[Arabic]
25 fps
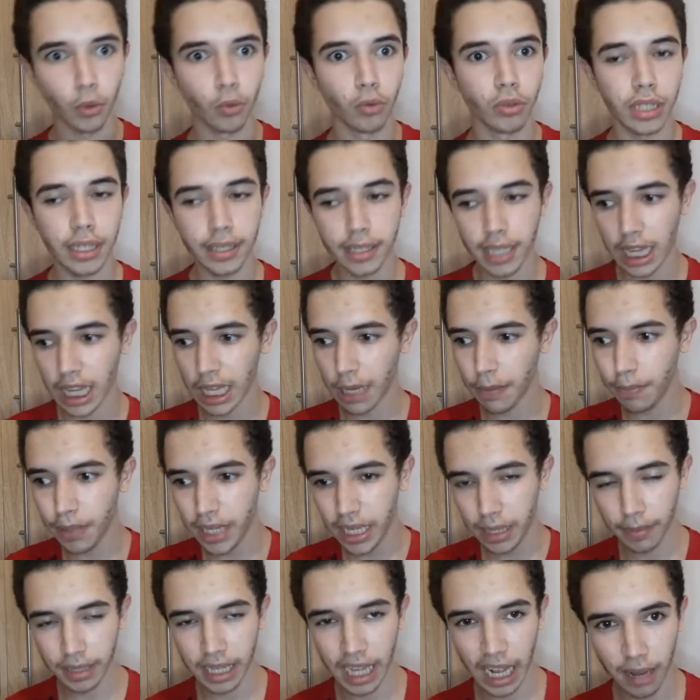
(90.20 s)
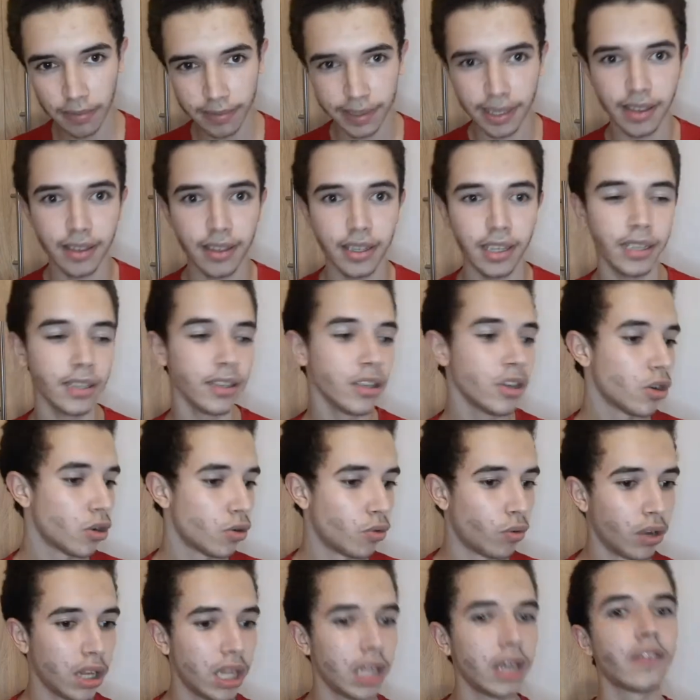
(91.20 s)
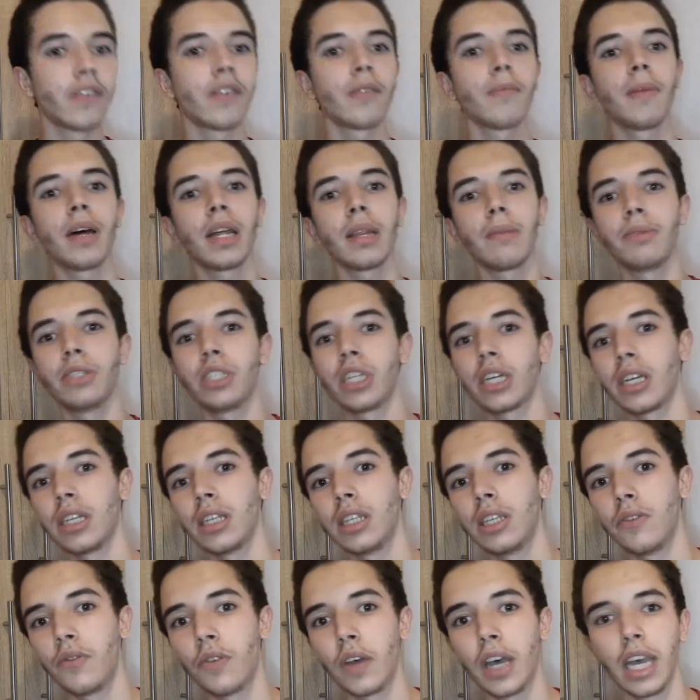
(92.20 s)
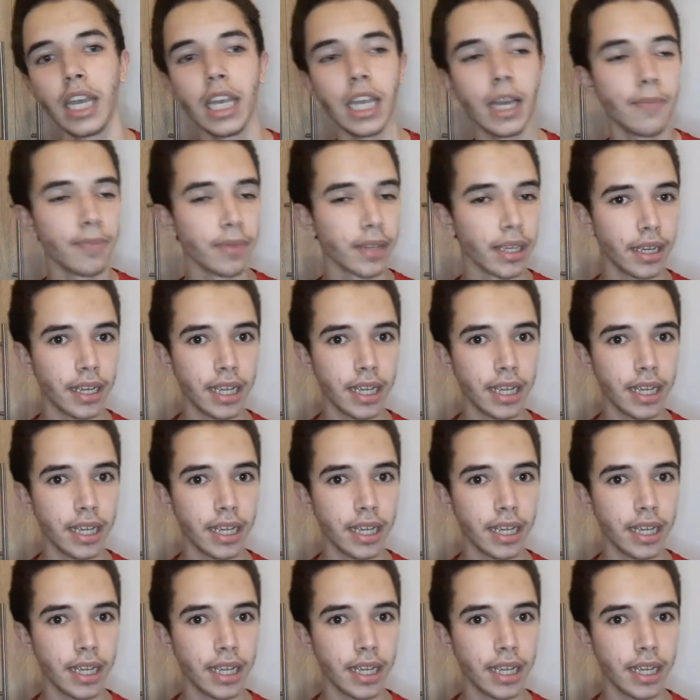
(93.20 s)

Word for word: وانتصار كبير معناها 5 2 ولكن بعض المشاكل الدفاعيه